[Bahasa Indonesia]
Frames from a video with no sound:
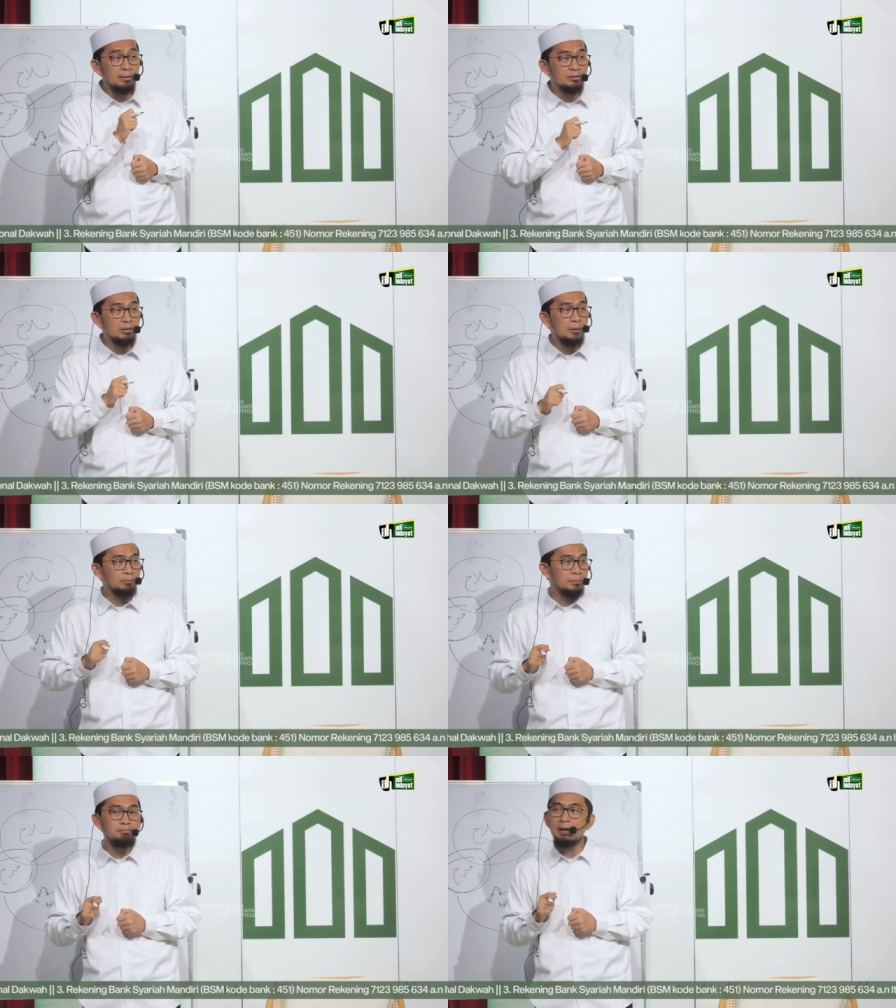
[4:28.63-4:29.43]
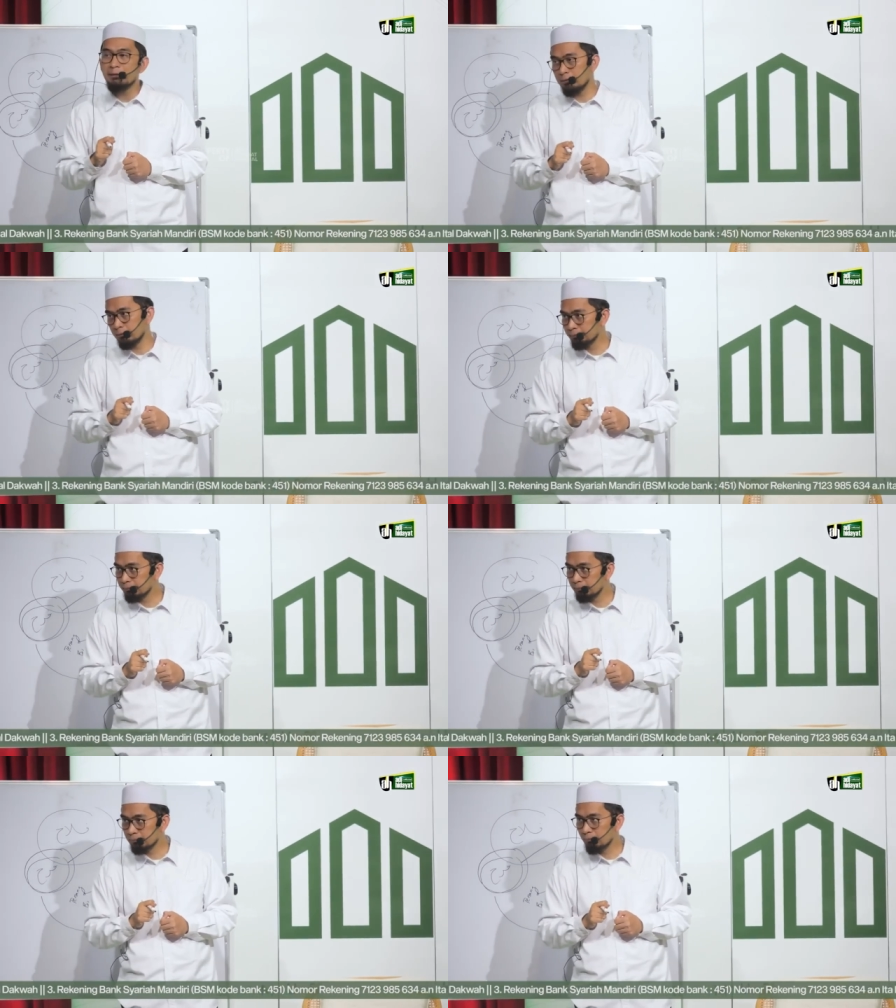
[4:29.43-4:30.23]
di setiap tempat.
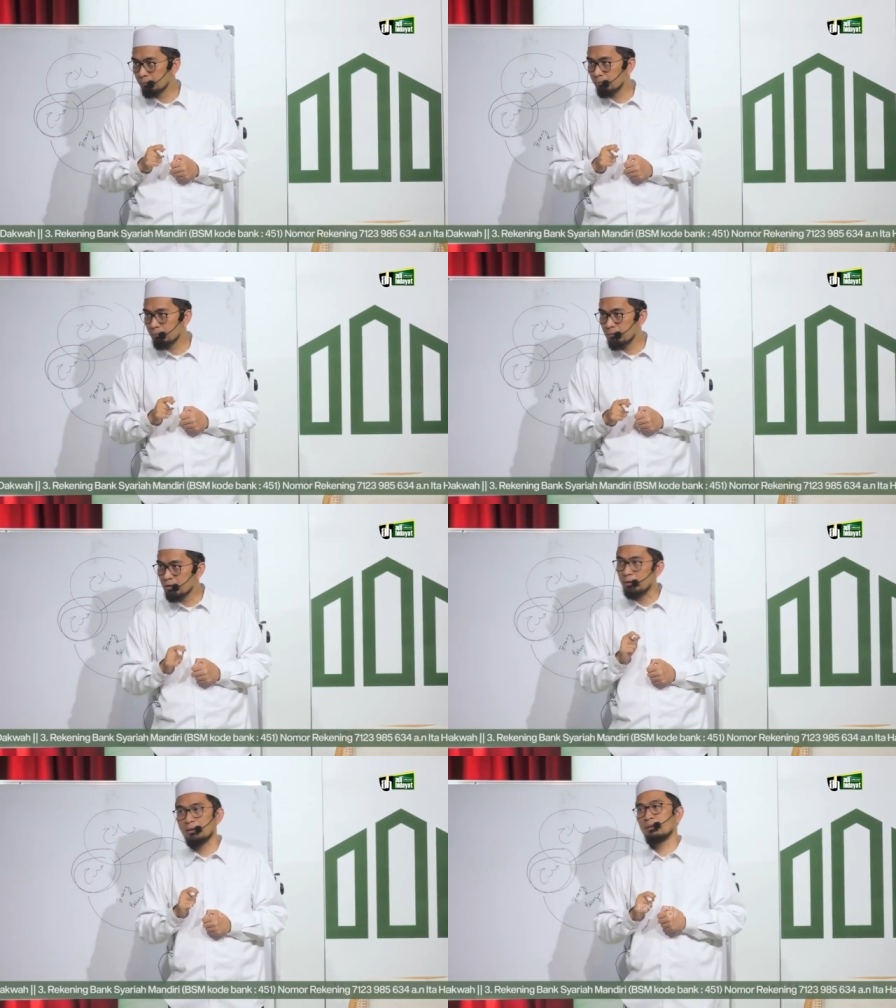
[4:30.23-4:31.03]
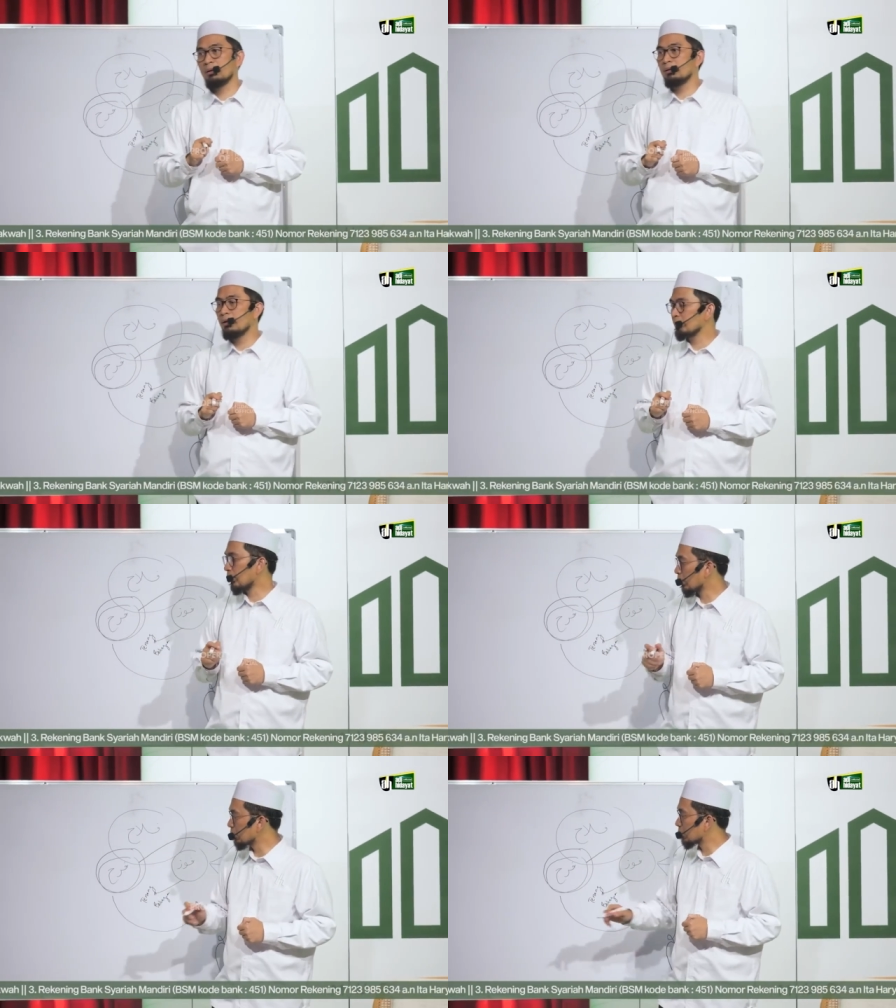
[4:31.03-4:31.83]
Coba, kita
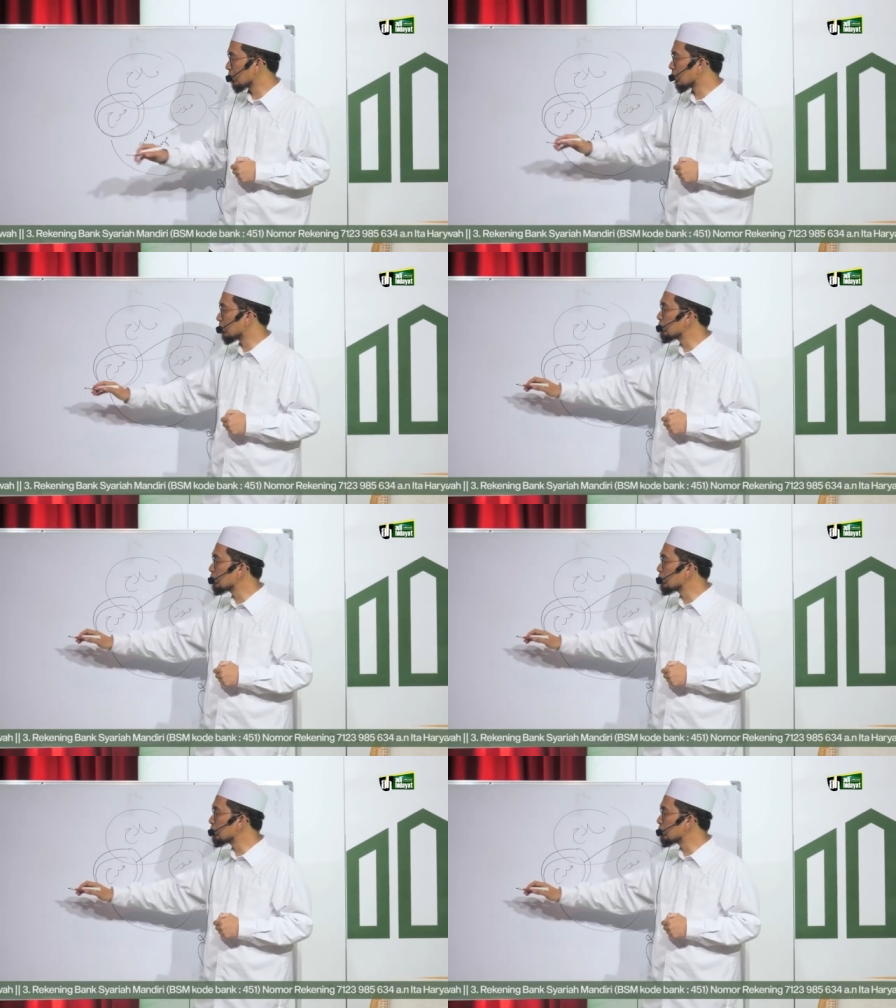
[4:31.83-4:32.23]
sekarang di Tanah